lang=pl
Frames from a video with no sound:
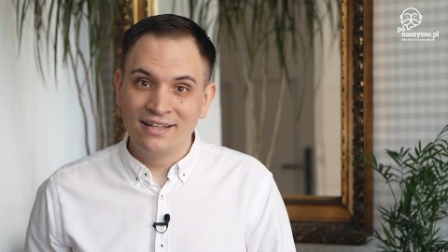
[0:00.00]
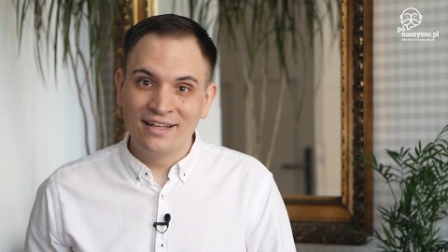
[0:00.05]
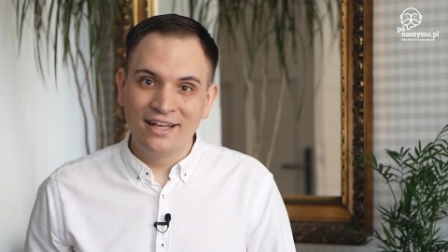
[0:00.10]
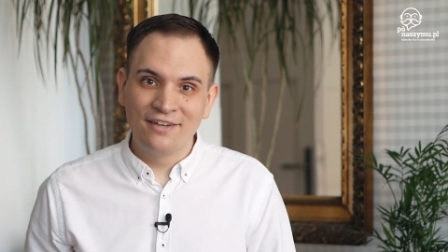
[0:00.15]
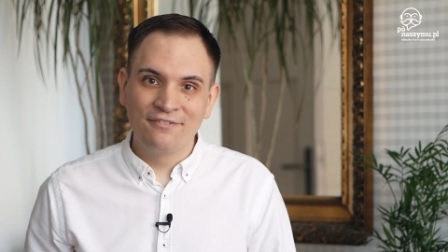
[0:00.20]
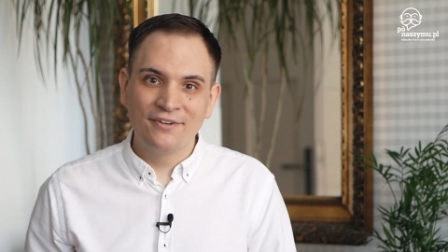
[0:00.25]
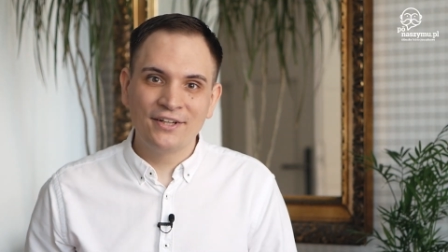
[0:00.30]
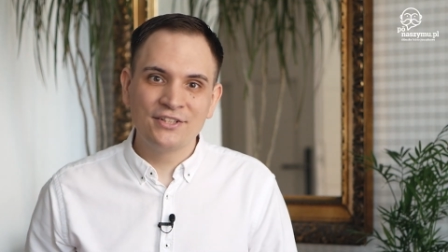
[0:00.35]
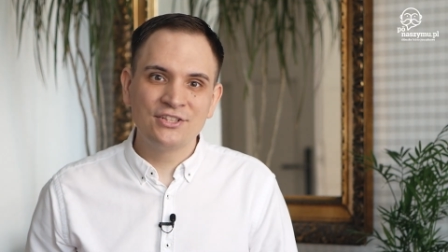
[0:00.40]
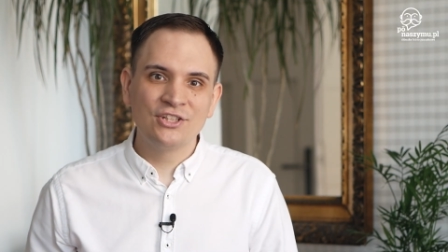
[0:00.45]
W
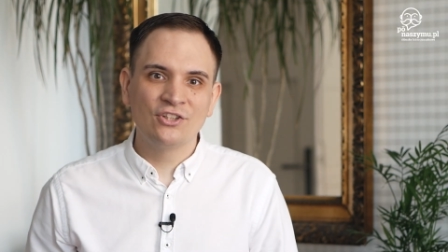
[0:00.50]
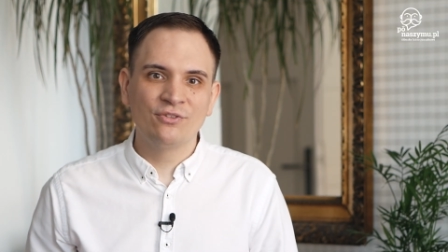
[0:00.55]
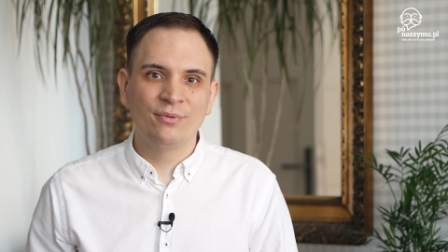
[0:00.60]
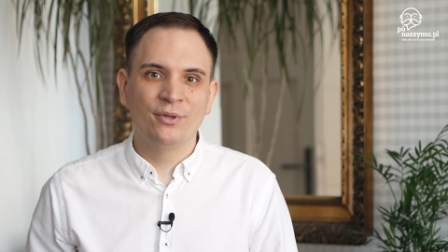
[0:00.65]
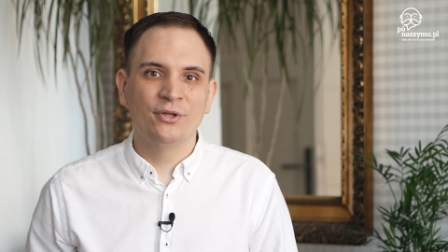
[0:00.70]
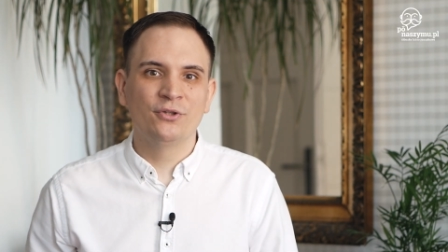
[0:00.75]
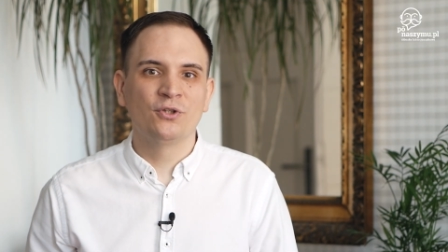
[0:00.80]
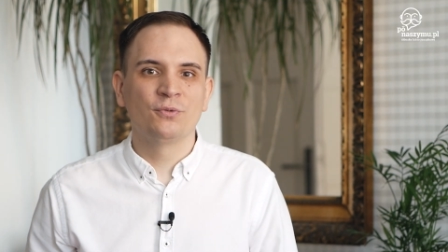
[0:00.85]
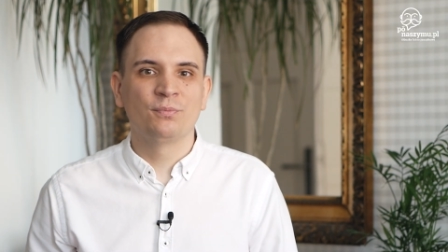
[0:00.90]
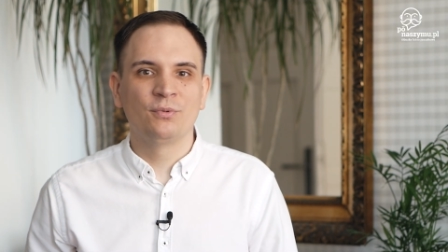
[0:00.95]
efekcie
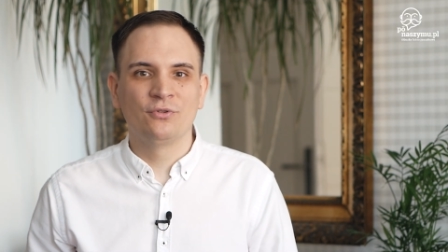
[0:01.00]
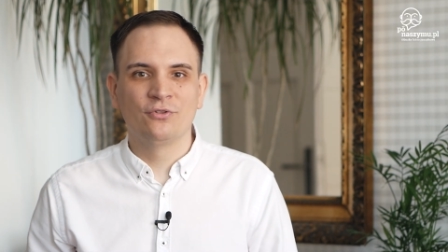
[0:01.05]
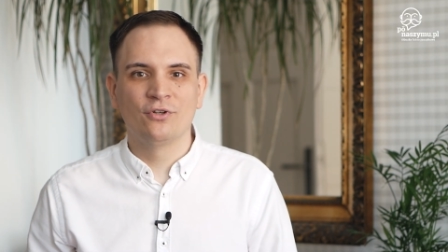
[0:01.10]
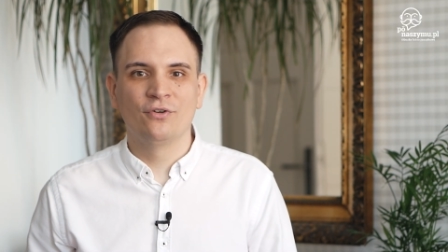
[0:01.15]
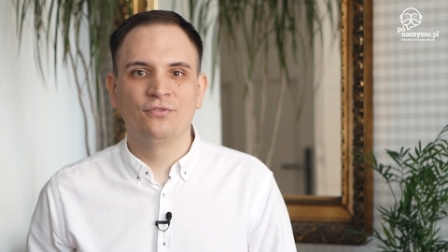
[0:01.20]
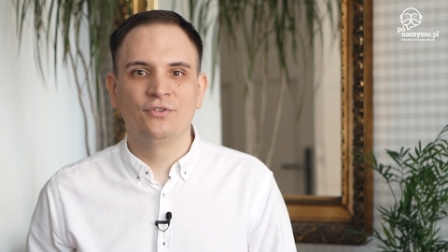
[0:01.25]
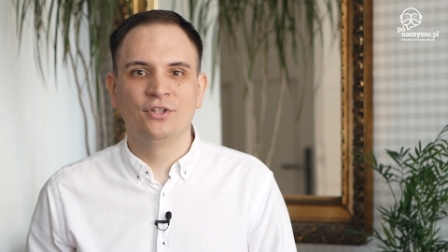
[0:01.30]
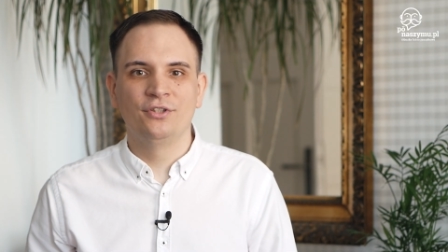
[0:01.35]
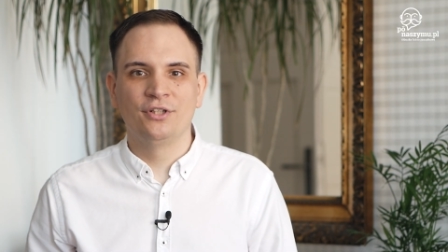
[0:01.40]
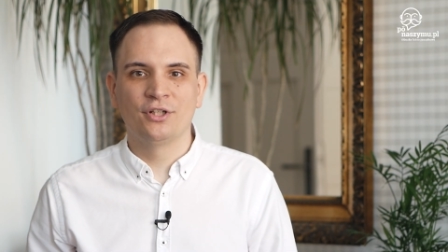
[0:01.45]
zmieniono
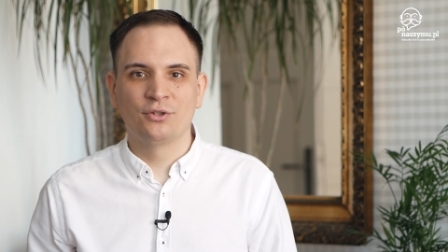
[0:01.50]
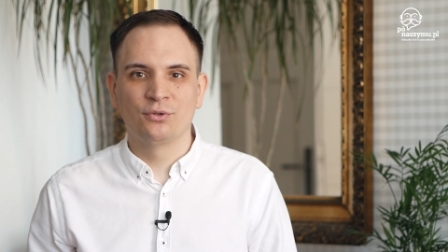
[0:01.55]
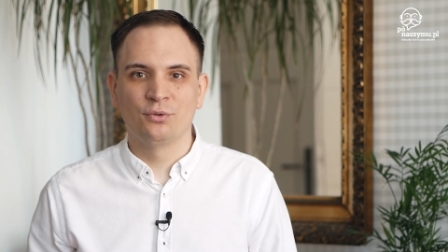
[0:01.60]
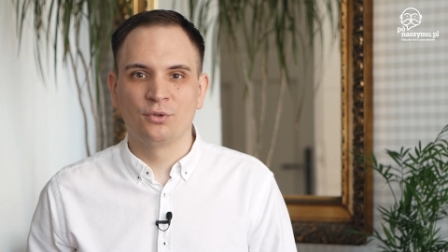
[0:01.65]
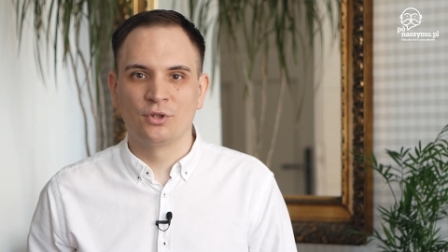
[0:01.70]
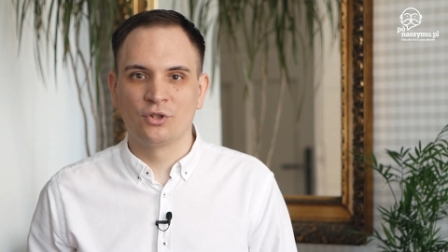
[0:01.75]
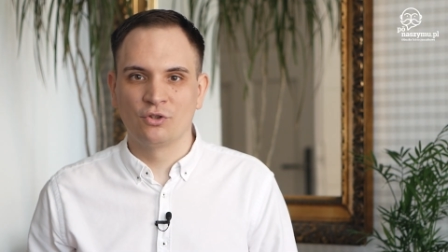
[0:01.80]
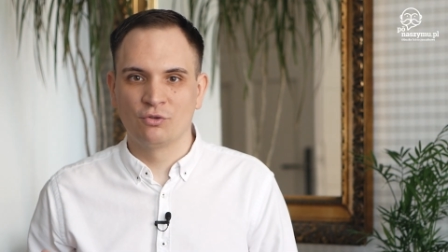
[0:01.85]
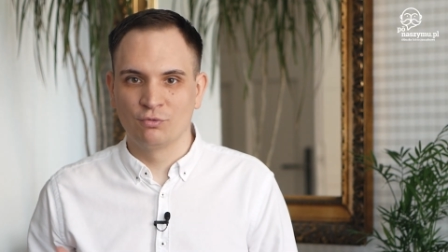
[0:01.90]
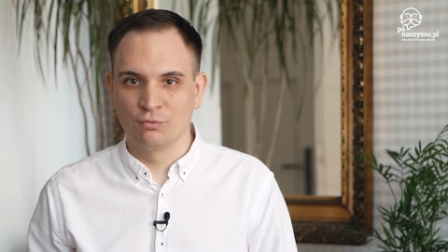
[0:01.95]
pisownie
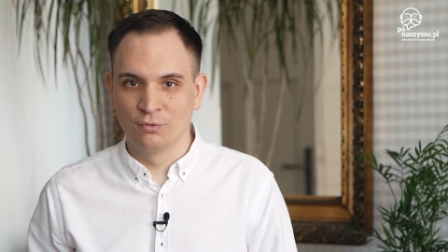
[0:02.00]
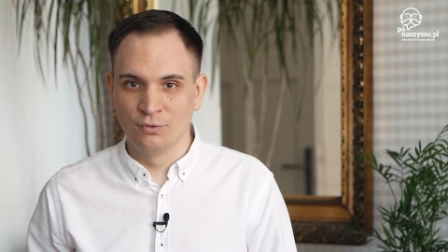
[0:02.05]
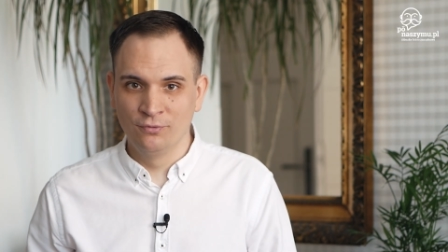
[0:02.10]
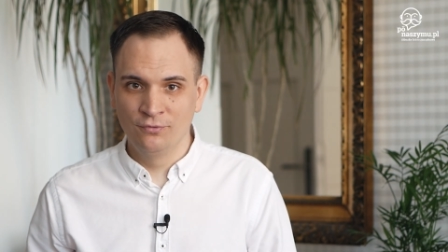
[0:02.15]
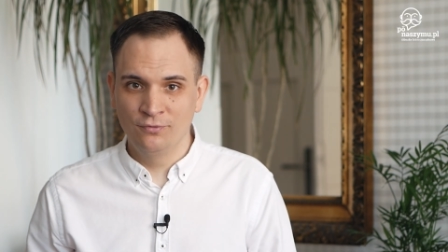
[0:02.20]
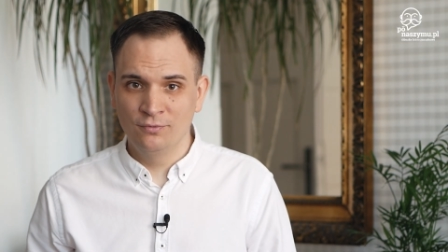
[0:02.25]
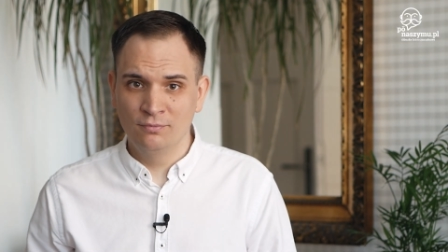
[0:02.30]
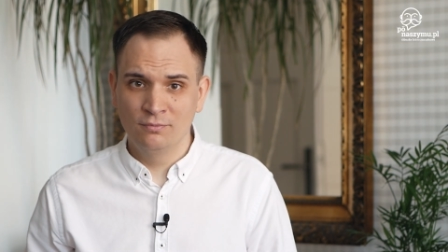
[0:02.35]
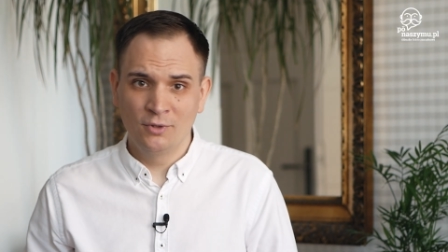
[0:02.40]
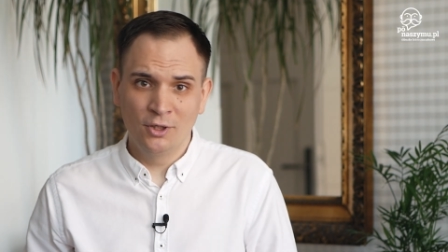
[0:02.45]
niektórych słów,